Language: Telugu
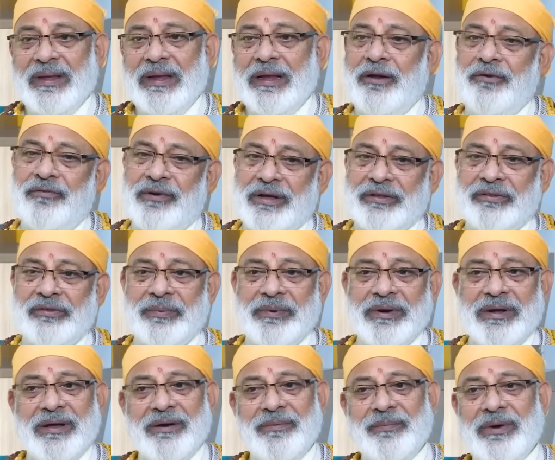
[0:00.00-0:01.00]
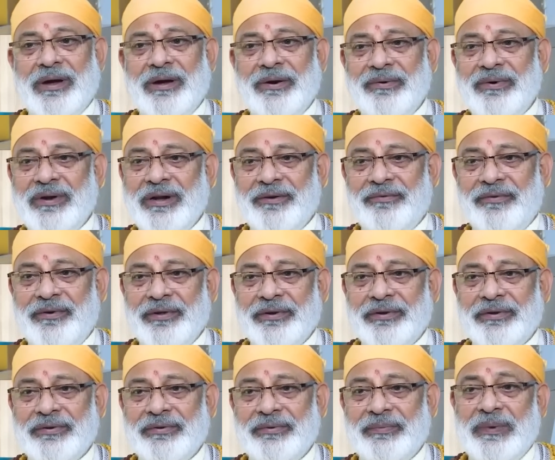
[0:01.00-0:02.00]
ఇల్లు వాస్తు ప్రకారం బాగుంటే
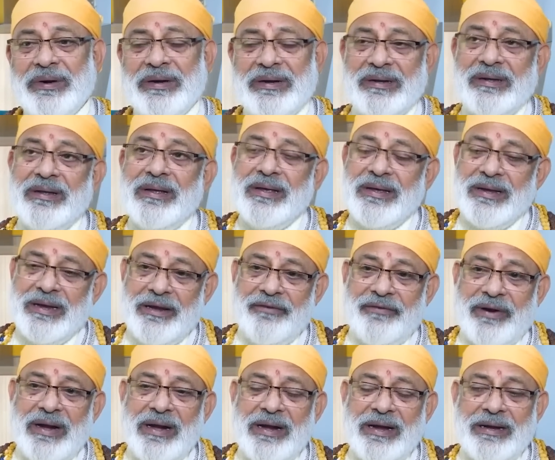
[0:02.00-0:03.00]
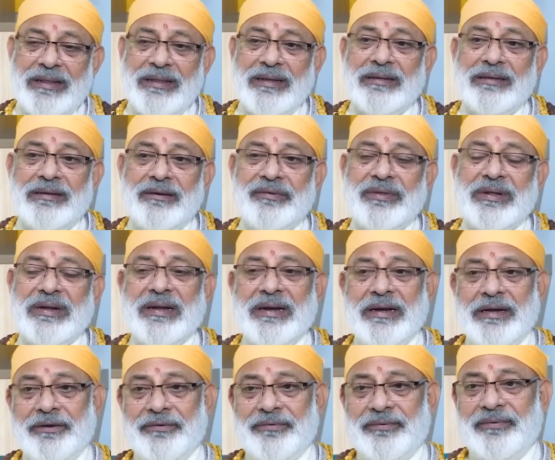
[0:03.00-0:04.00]
ఉండొచ్చు బట్ ఇవన్నీ దిస్ గివ్స్
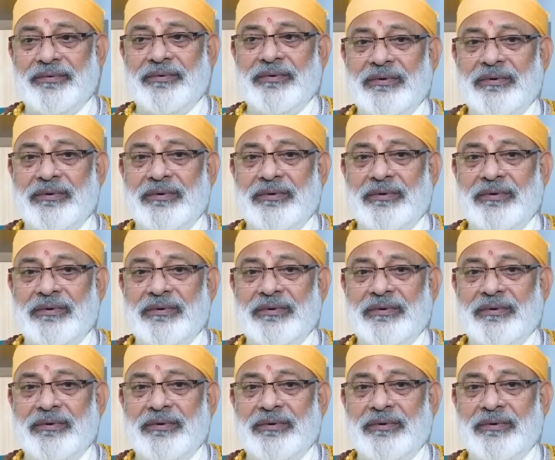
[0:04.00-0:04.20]
నెగిటివ్